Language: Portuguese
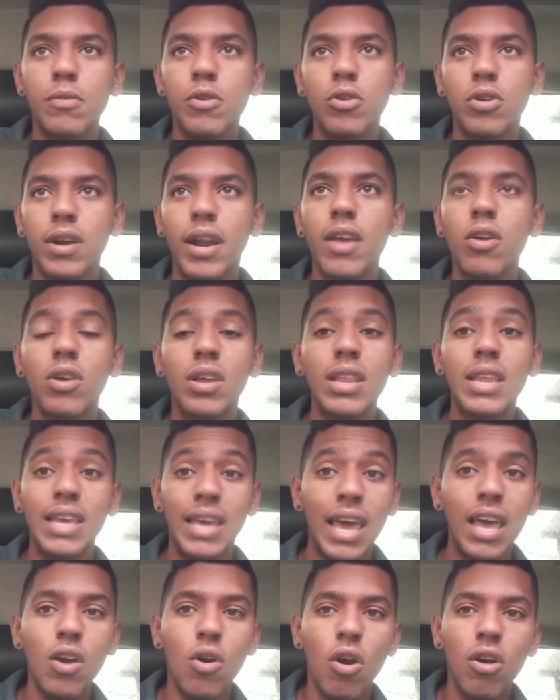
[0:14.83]
eu creio que
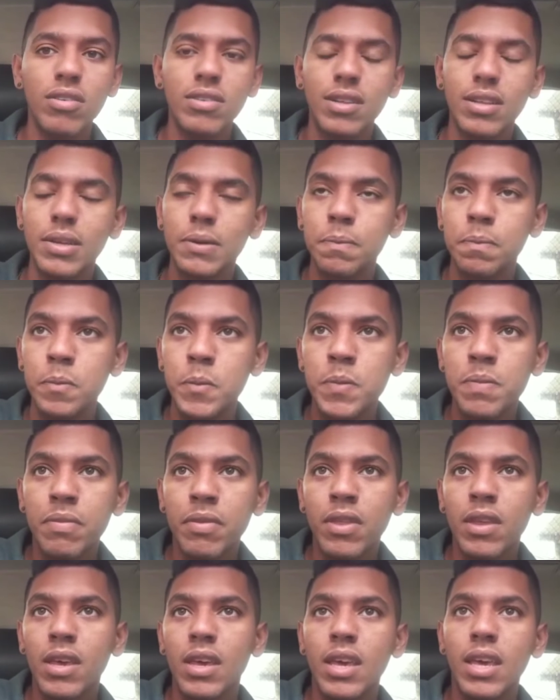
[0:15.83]
ninguém gosta né
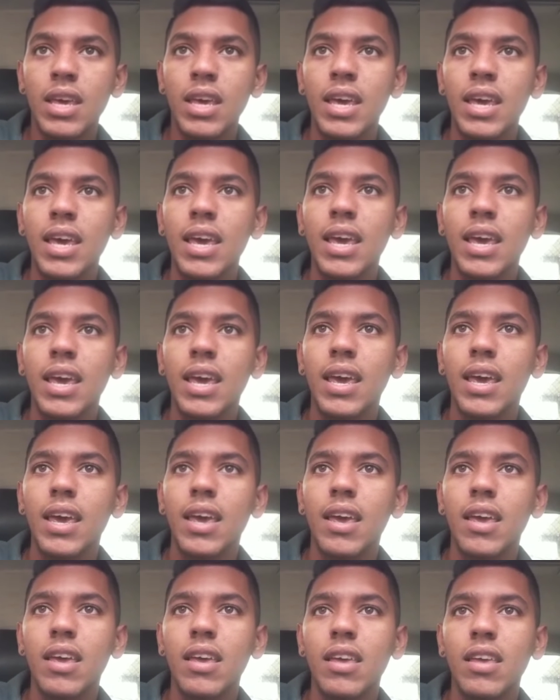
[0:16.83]

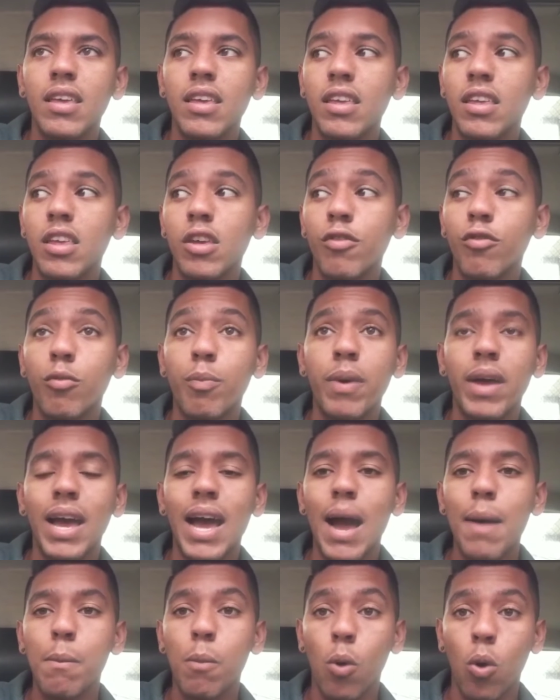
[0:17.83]
E eu vou
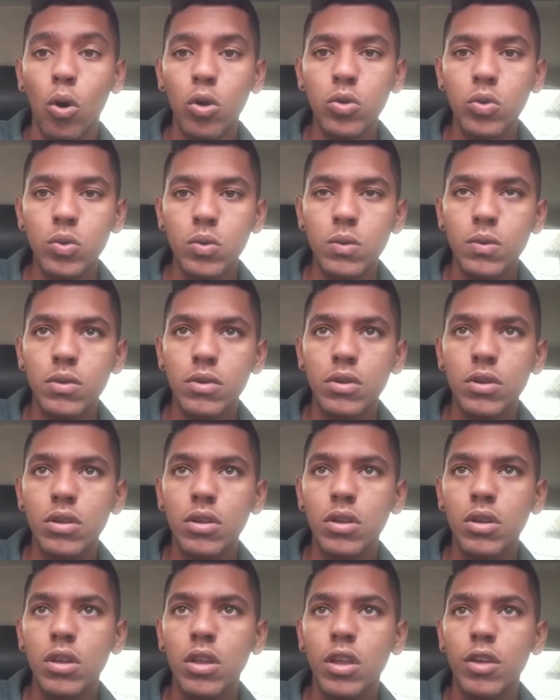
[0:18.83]
pegar a moto,
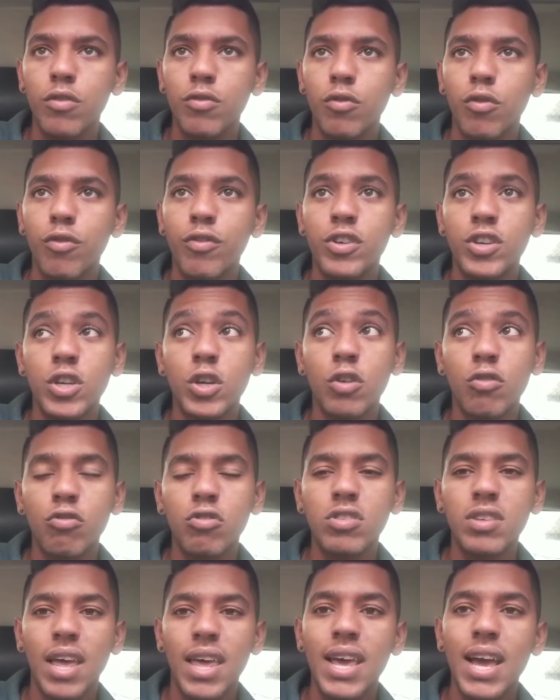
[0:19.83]
vou fingir que eu
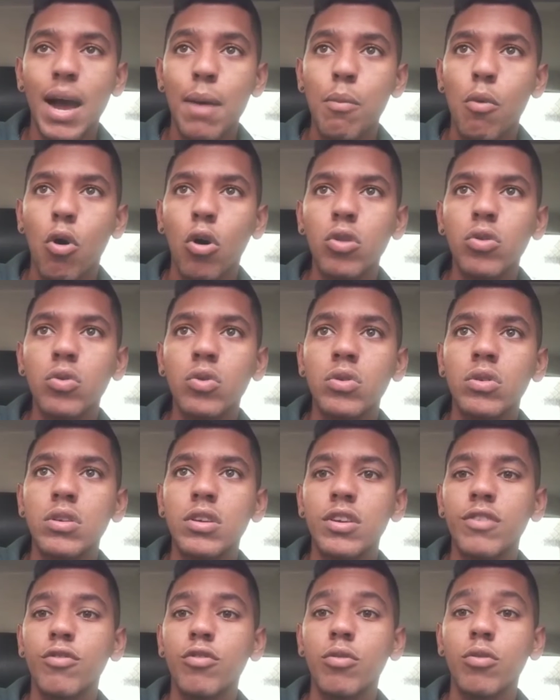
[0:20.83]
vou sair com a moto
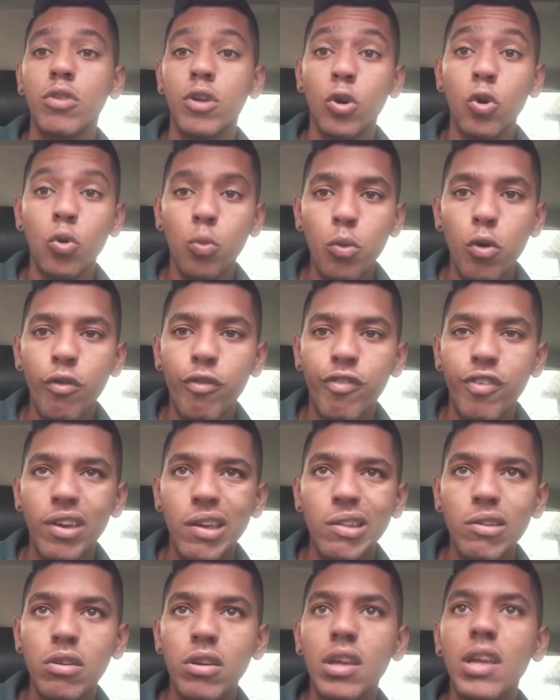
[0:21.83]
e vou eu com meu
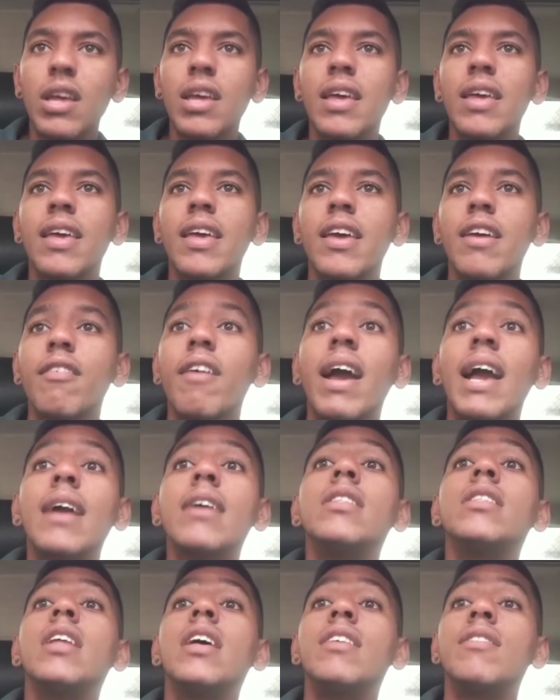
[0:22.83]
filho e vai,
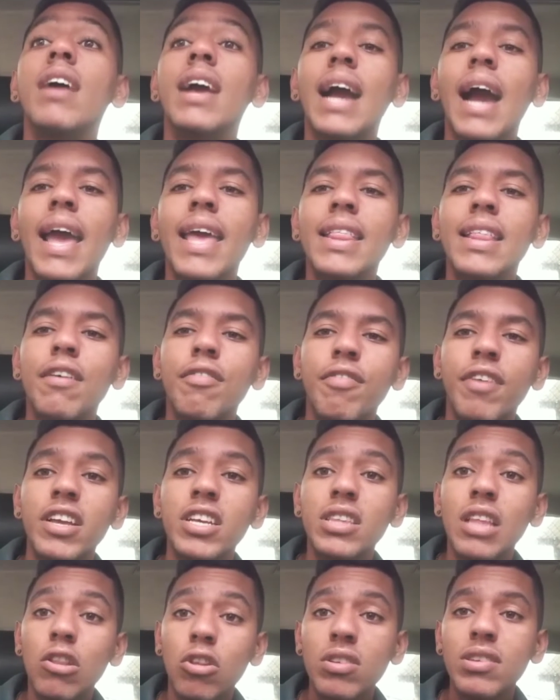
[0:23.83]
nós vai cair na
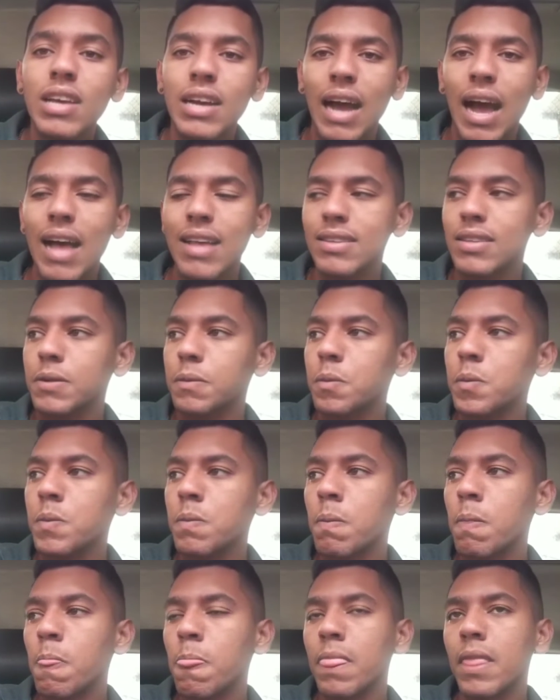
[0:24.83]
frente da nossa casa
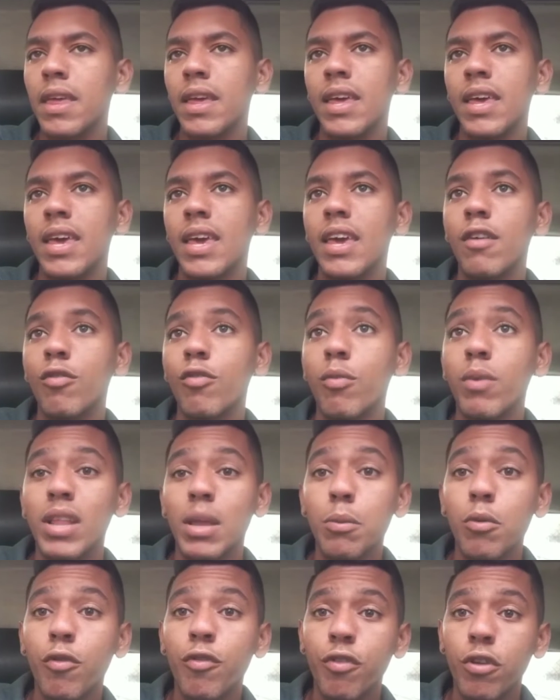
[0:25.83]
e eu vou
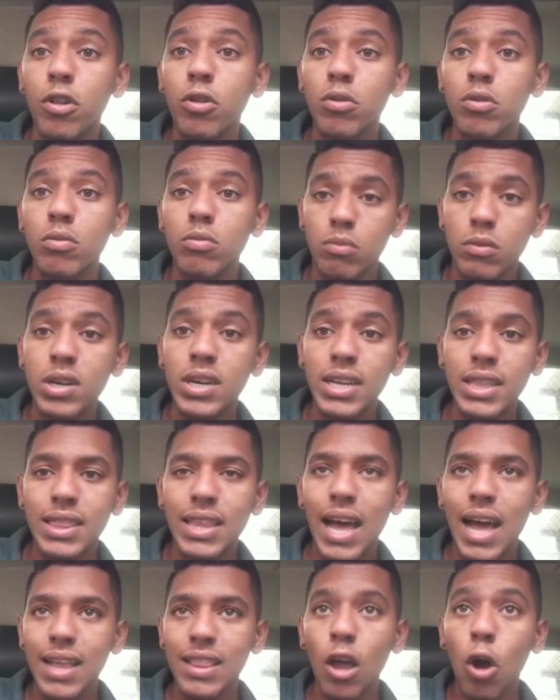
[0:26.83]
mandar meu filho
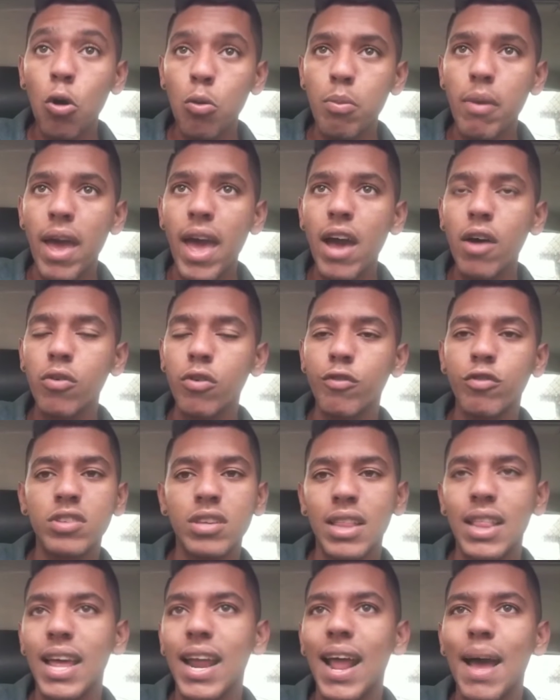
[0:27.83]
gritar, dar um berro, eu vou
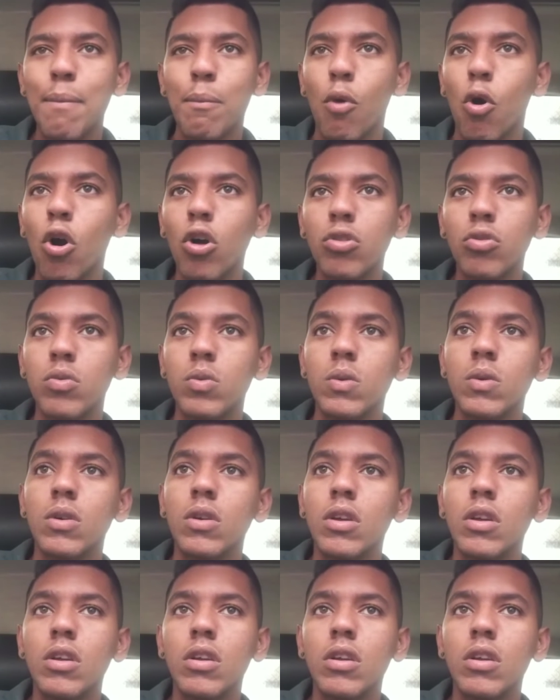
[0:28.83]
acelerar a moto